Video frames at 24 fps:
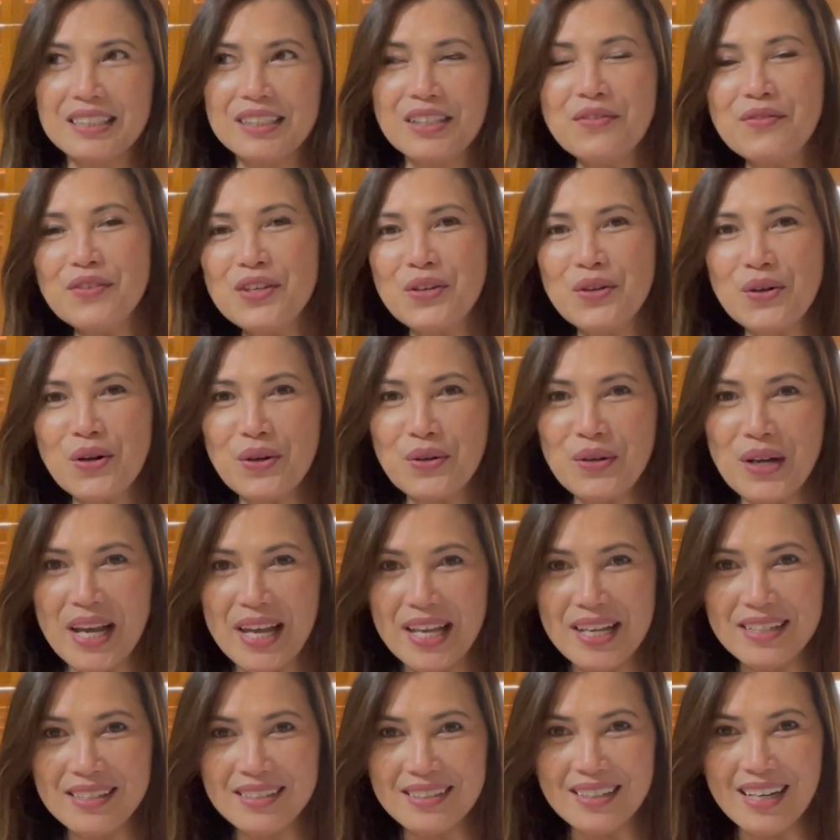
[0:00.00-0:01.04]
cái video
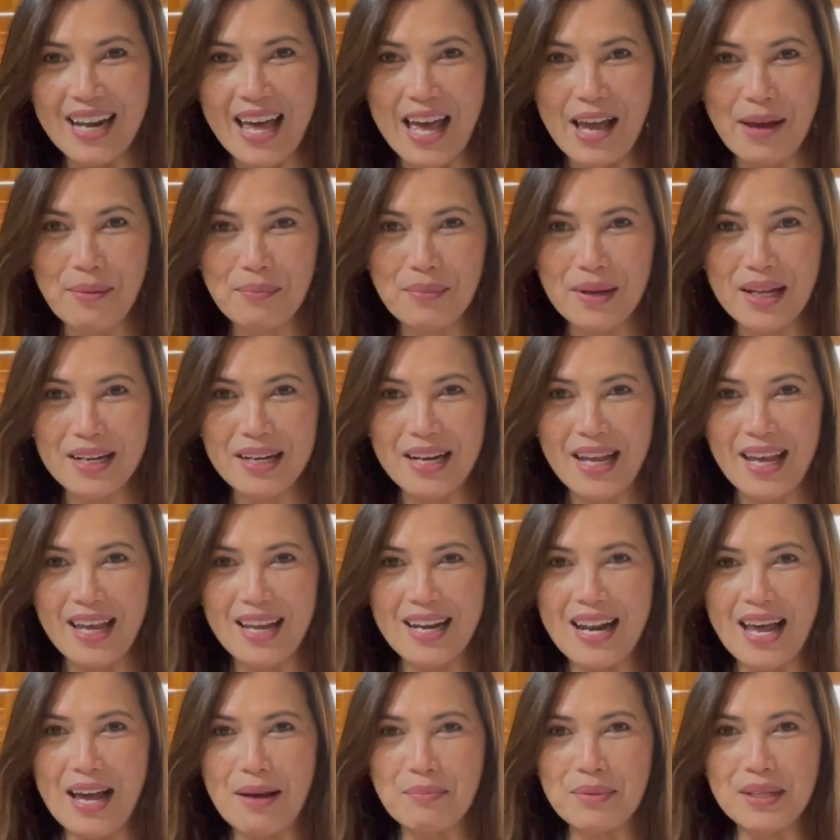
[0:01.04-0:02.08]
này Hương làm là để
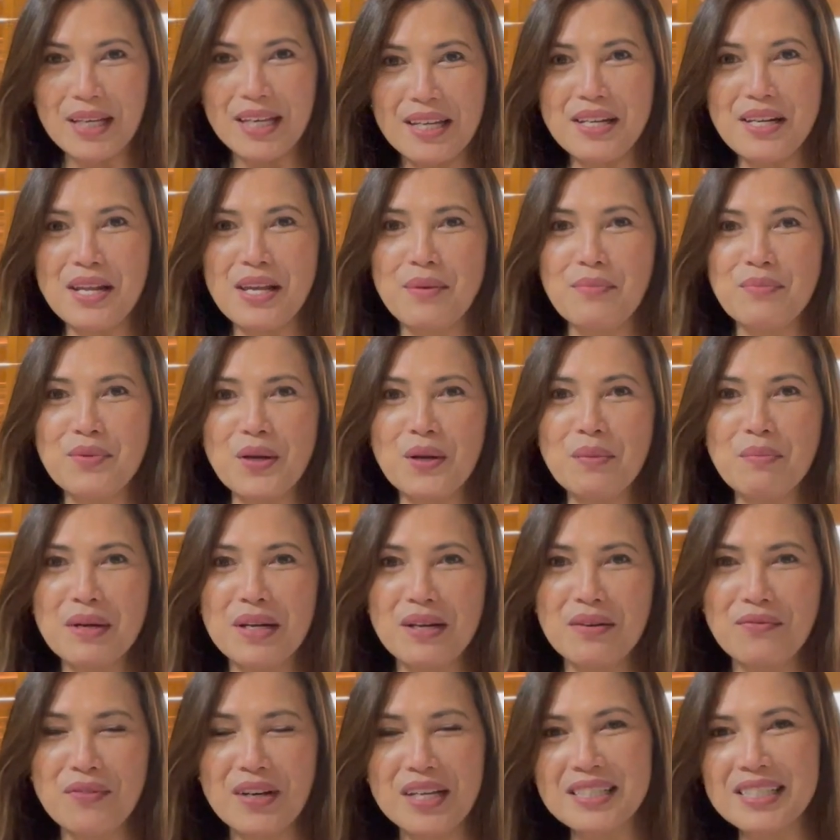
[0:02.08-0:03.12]
làm niệm cho
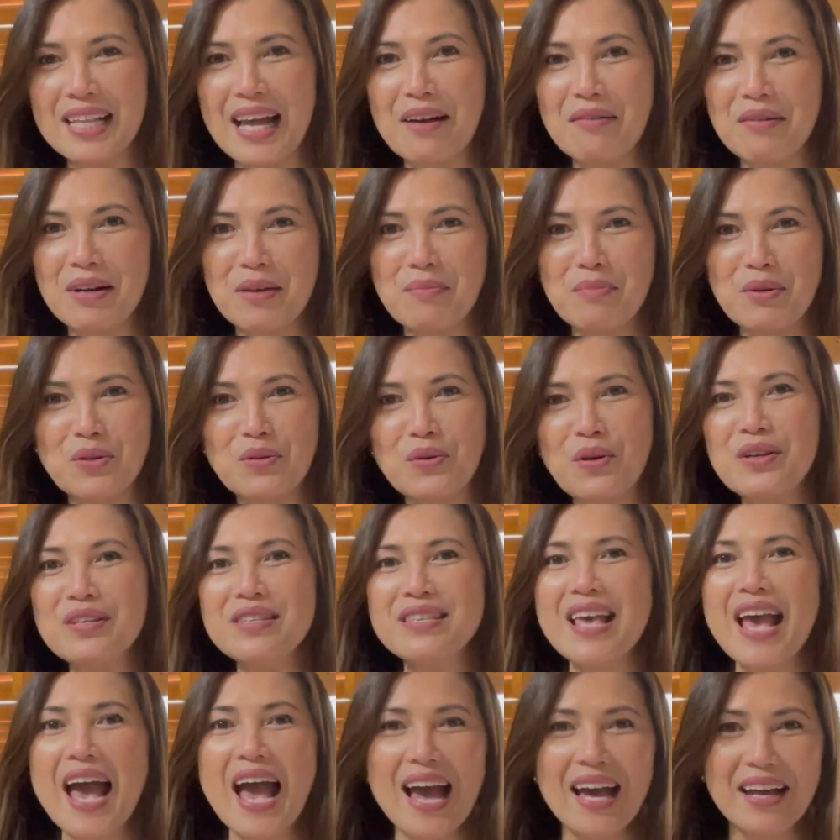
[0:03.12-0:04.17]
mình về sau này mình có
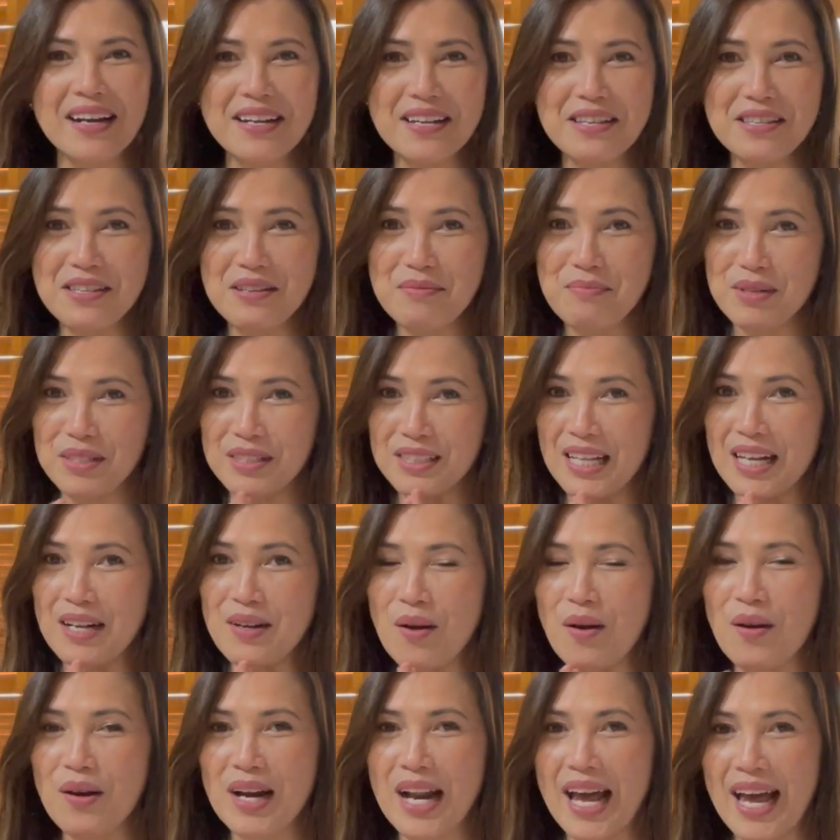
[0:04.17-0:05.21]
già đi thì mình sẽ
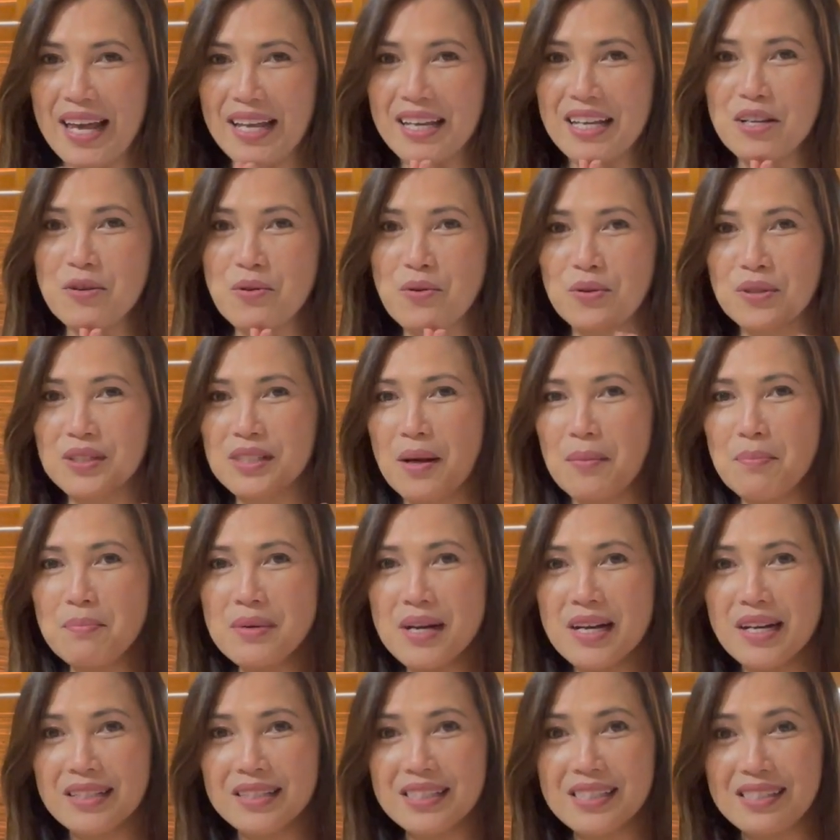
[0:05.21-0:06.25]
coi lại cái cuộc sống
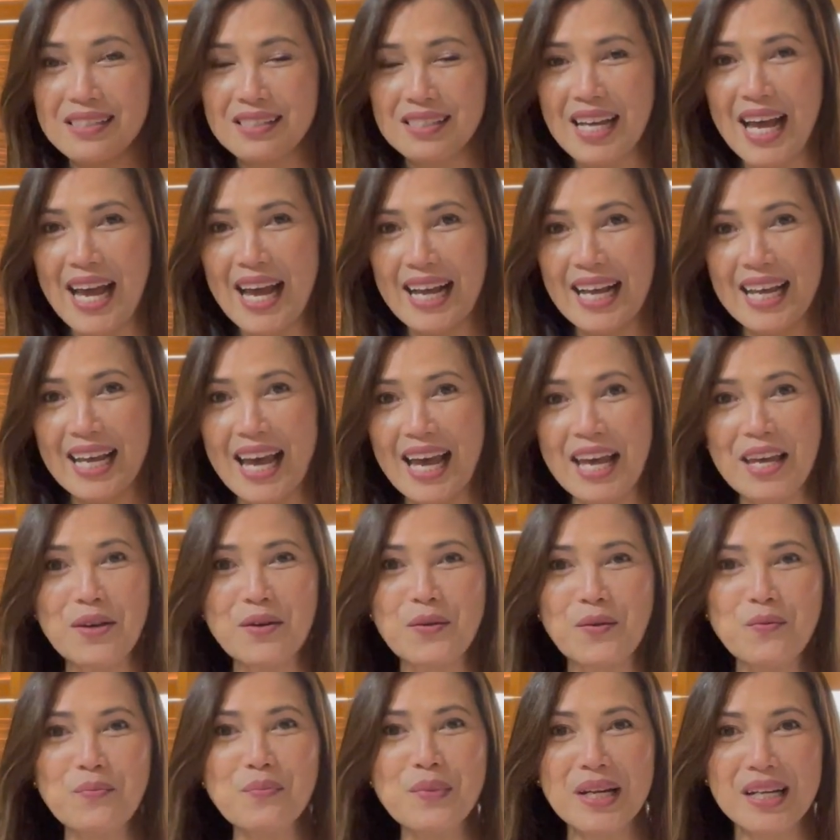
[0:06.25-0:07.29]
đời thường hàng ngày
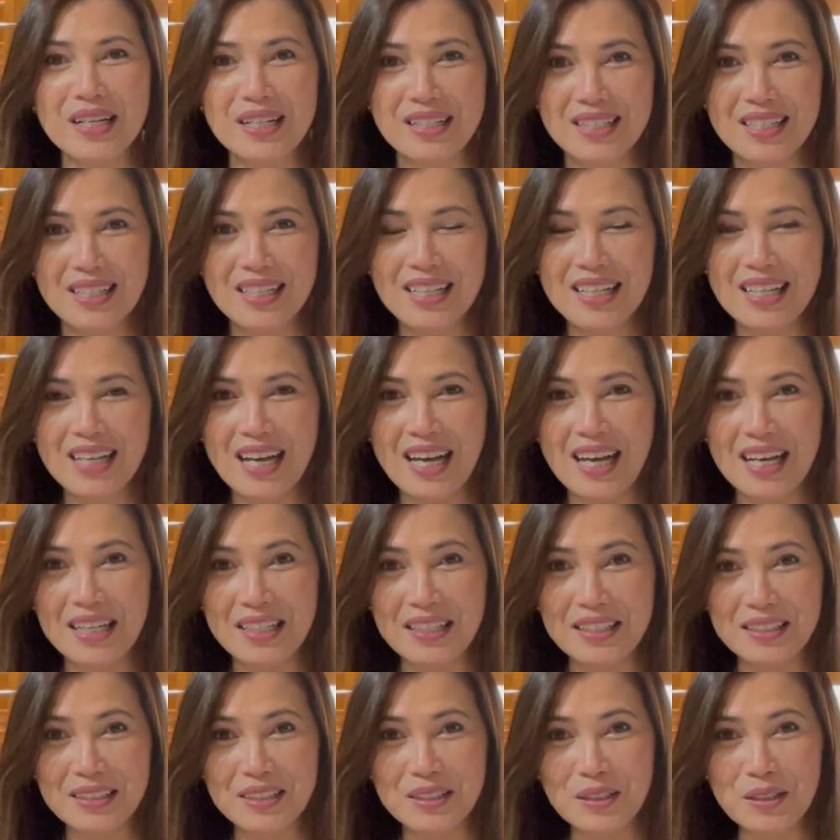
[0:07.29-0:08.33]
của mình
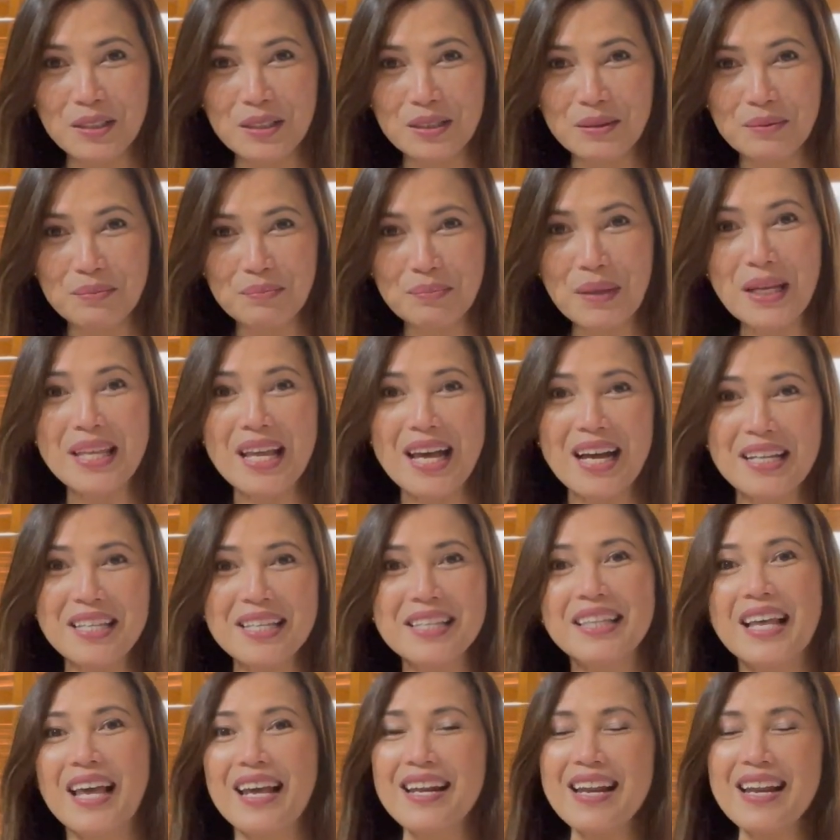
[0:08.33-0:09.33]
à, bây giờ như thế